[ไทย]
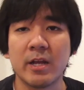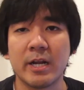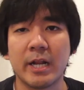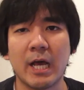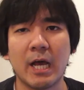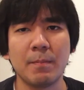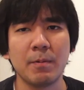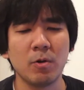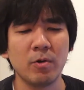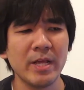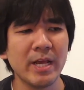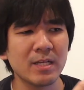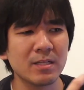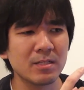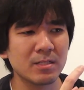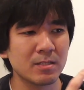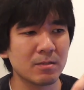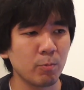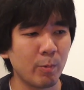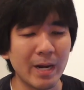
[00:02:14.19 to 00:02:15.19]
นะครับ เราเรียก
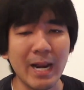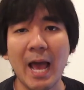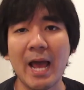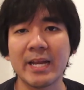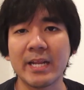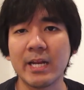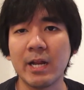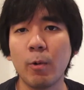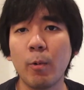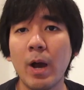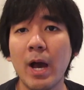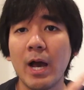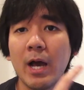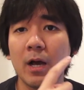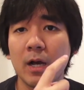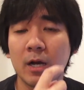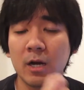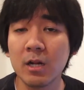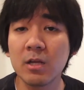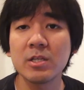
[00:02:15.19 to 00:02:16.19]
เวลานี้แล้วว่า
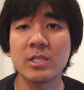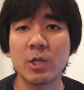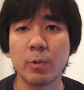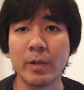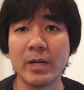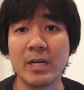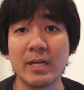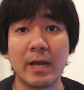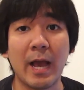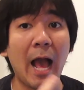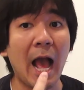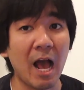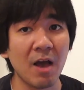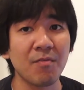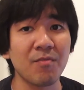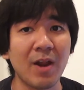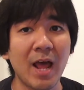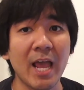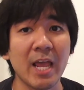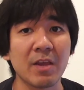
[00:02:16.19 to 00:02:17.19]
ครึ่งชีวิตหรือ
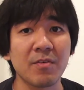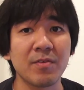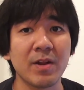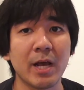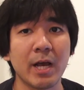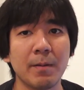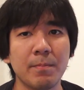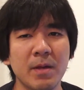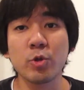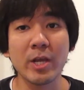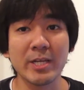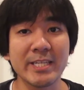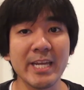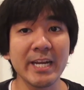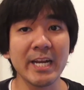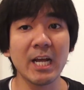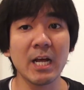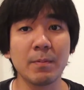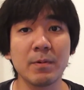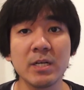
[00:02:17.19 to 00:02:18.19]
half life นะครับตัวอย่างเช่
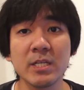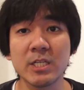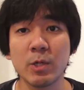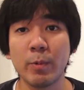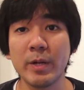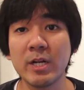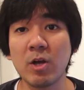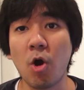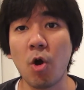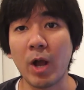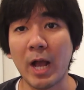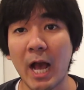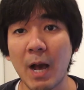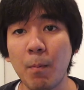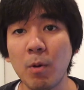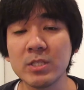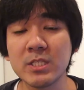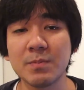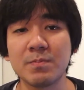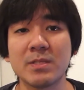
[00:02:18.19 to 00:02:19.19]
นนะครับครึ่งชีวิตของคา
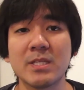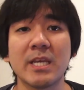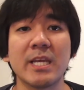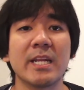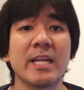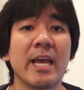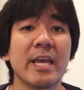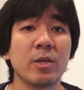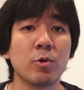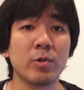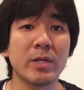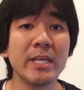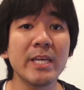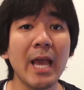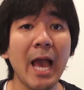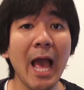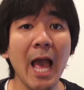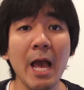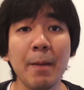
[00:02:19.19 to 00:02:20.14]
ร์บอน14 เนี่ยอยู่ที่